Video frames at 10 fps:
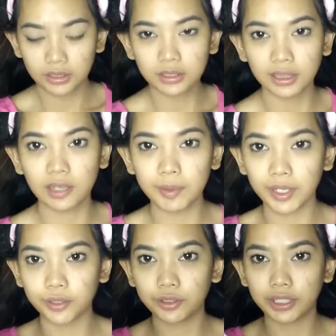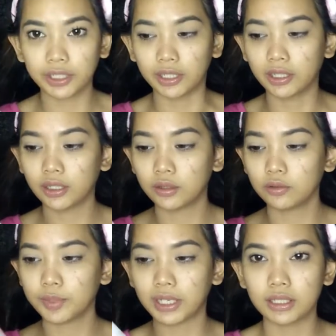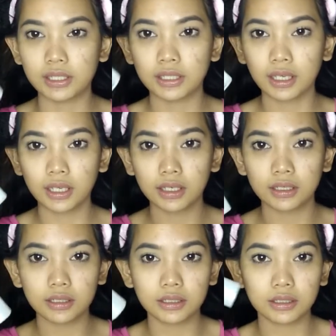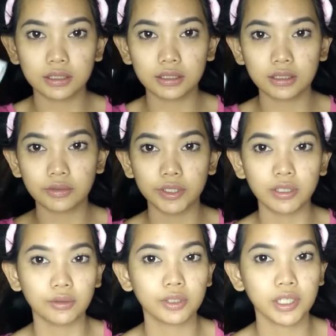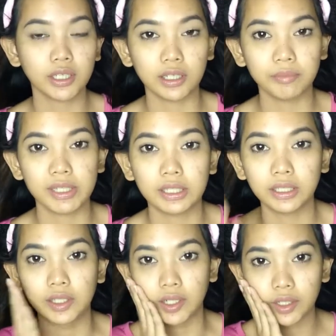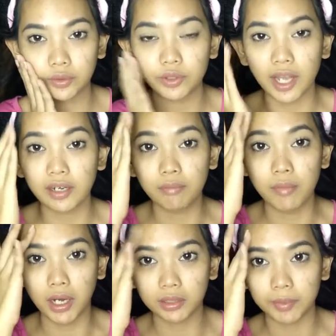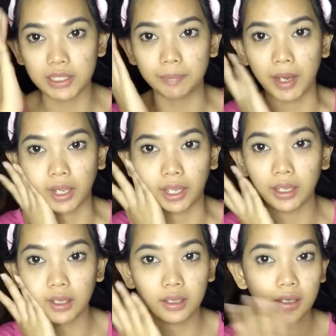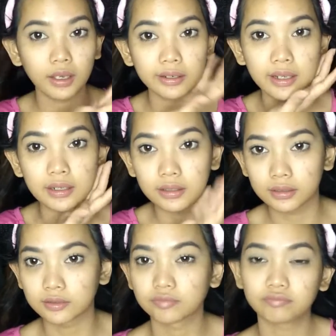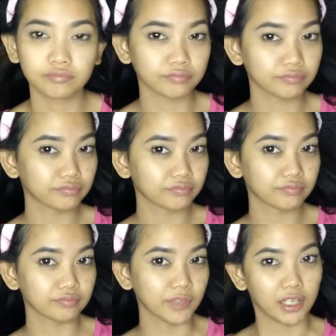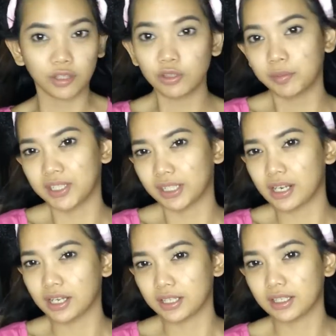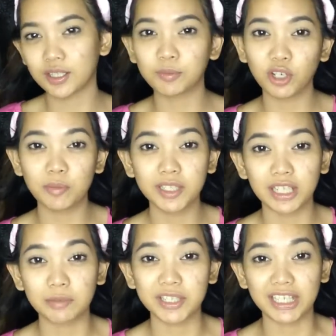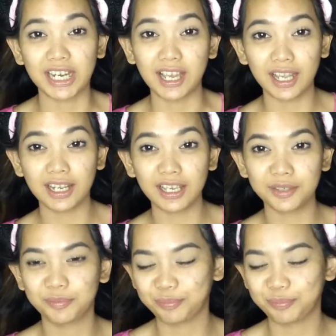setelah pakai tonernya aku merasa uh, wajahku jadi lebih seger terus adem banget pas dipakai dan atau lebih cerah gak sih semoga beneran mencerahkan ya